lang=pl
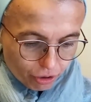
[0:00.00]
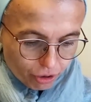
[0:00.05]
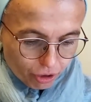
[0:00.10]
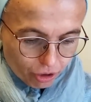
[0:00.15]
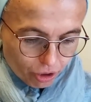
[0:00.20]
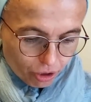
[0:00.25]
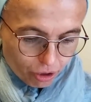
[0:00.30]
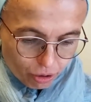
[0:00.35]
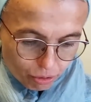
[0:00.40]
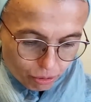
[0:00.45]

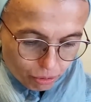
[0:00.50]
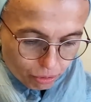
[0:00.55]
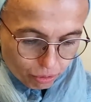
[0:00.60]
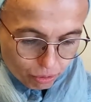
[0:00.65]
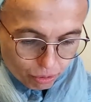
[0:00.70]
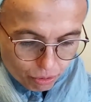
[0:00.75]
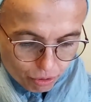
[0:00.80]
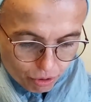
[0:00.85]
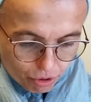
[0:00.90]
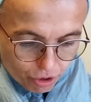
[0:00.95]

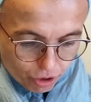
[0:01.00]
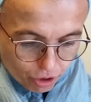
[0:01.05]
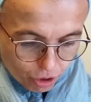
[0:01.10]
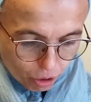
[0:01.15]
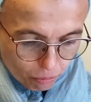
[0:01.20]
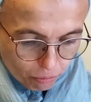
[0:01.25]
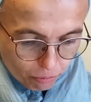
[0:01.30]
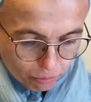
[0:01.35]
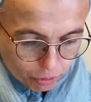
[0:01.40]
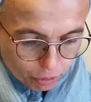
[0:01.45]
interlokutorzy
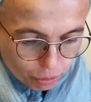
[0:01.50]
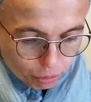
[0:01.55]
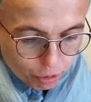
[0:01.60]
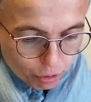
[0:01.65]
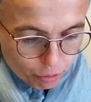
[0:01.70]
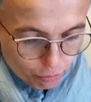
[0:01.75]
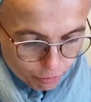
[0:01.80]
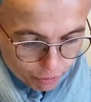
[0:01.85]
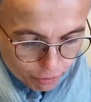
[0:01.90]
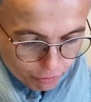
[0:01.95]

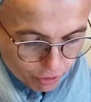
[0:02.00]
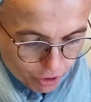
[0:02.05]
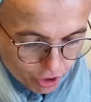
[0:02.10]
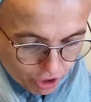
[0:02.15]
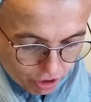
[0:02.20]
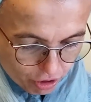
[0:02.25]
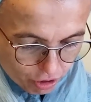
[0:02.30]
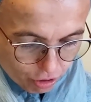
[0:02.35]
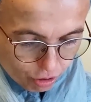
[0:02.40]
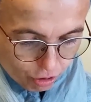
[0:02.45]
obfitują we
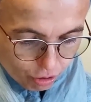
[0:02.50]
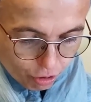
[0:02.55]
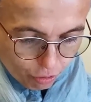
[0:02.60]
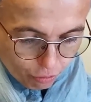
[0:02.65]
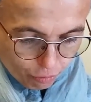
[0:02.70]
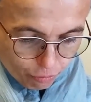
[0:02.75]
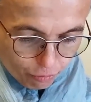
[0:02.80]
wszystko,